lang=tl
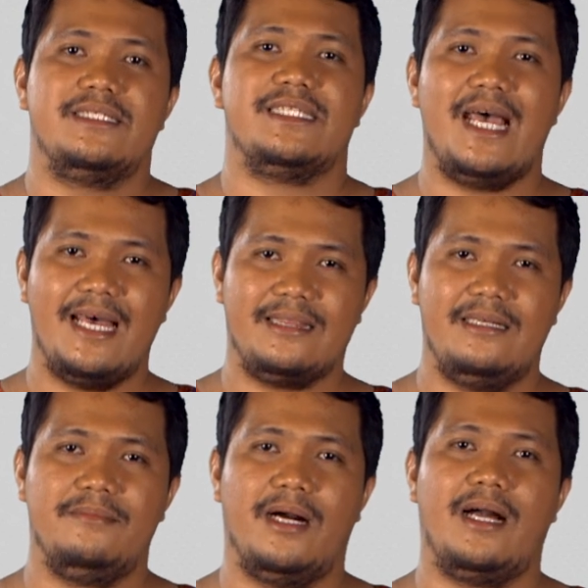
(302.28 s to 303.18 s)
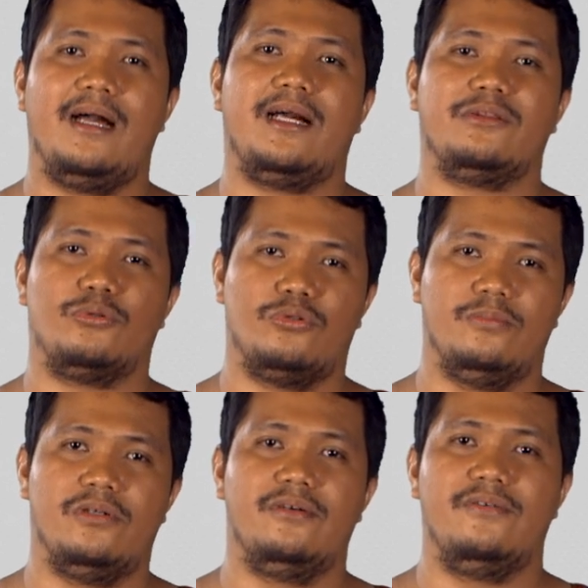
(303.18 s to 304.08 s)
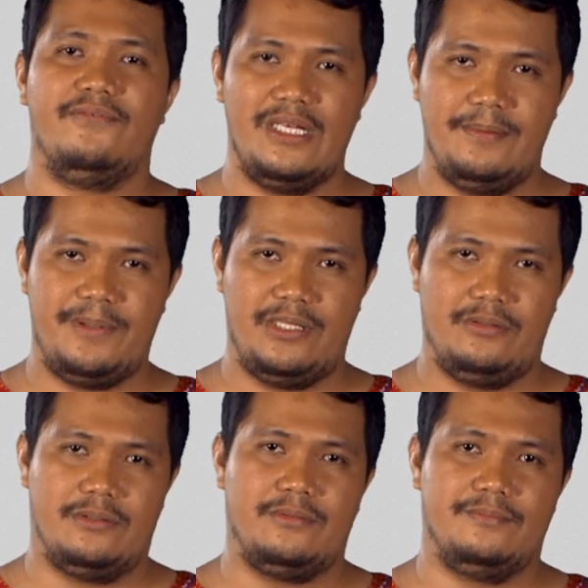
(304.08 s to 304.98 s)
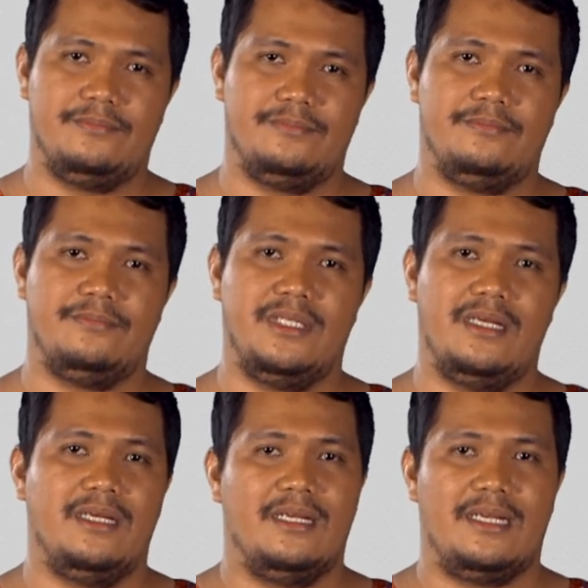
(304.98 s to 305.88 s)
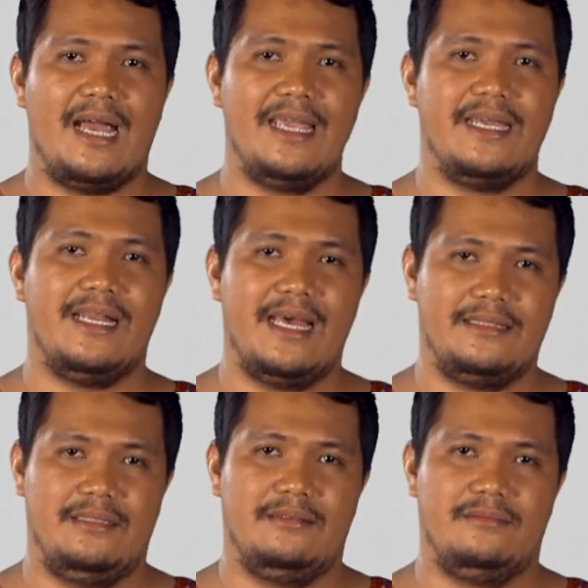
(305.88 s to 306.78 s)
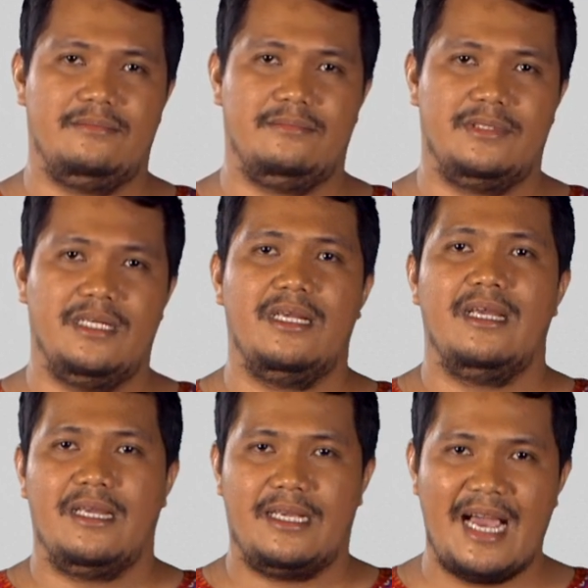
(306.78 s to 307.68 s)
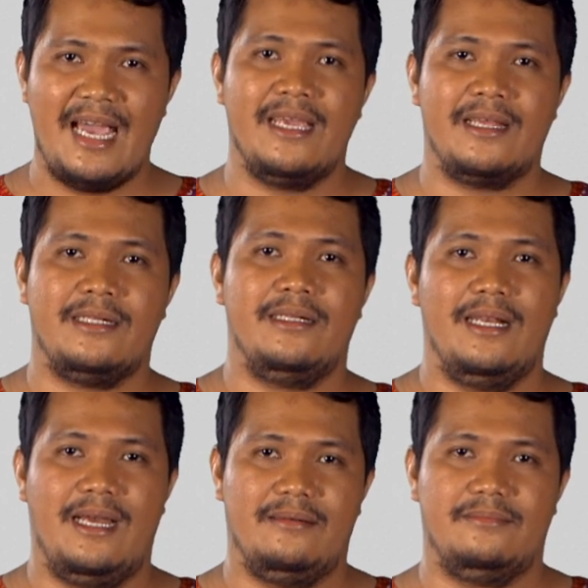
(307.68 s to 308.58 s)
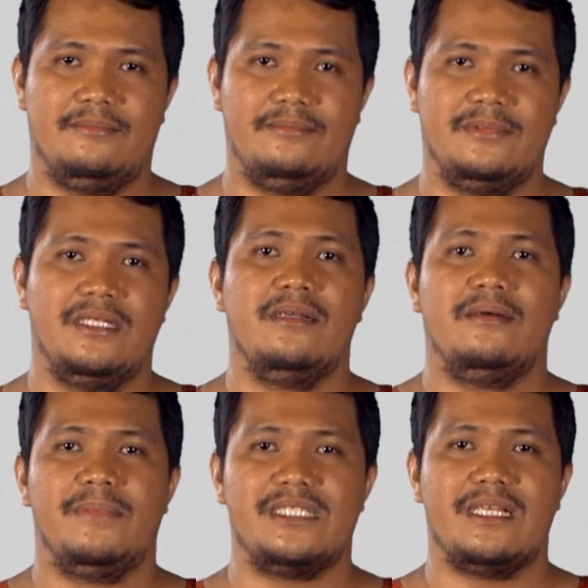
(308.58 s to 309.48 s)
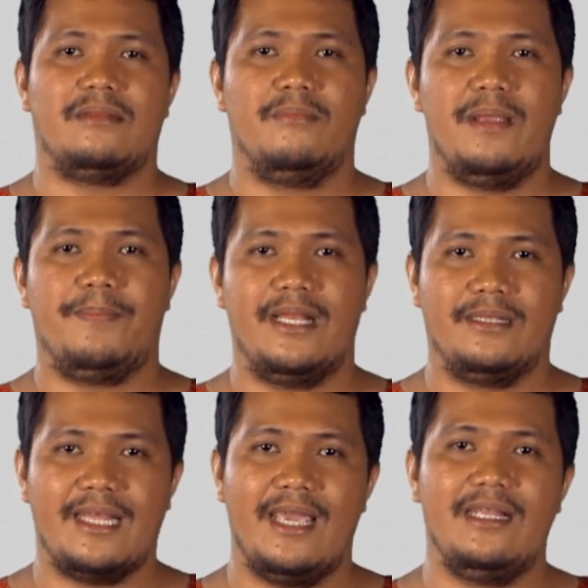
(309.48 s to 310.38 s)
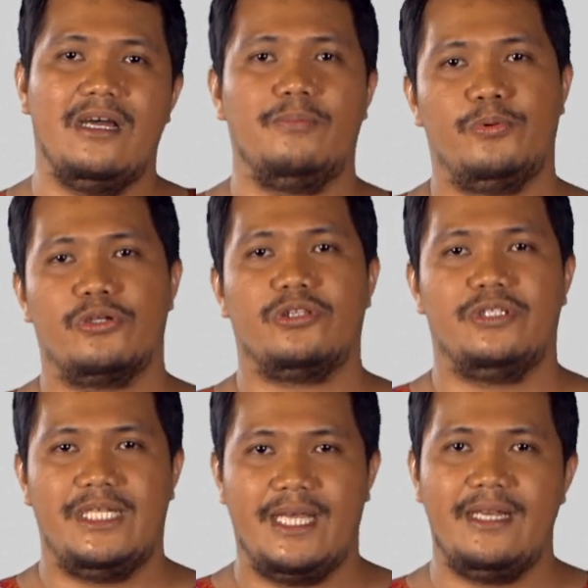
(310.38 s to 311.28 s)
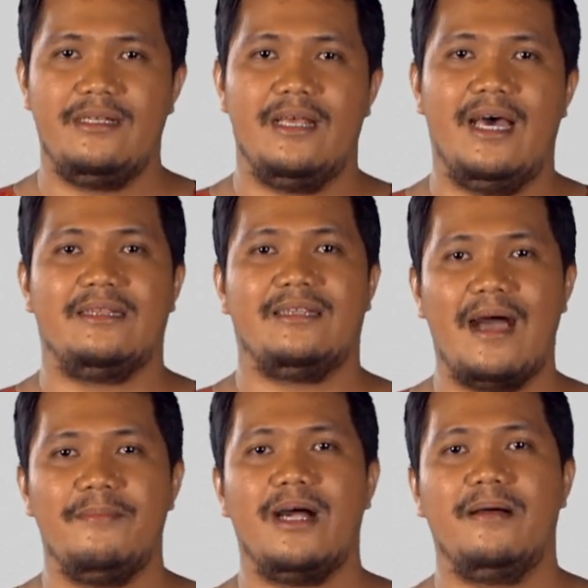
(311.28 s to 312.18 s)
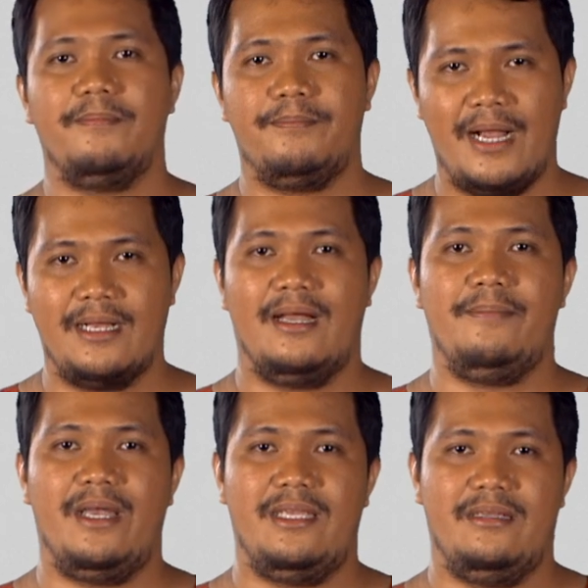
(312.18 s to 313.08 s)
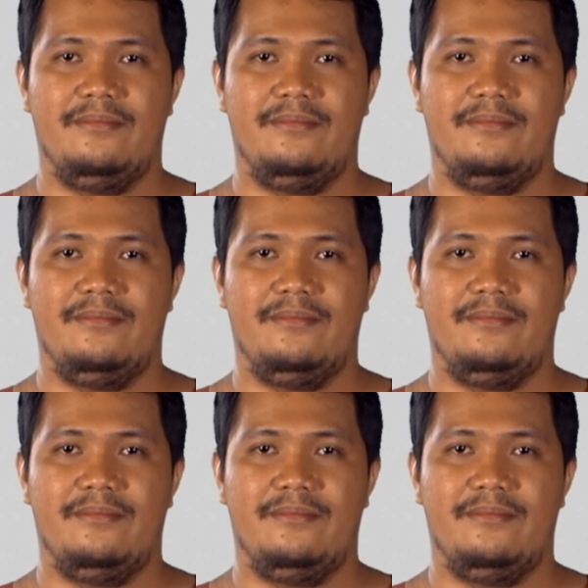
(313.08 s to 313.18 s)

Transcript: sa ating mga katutubong Filipino. Kaya natin. Kaya rin nila. Basta't may pantay na oportunidad at tamang paggabay.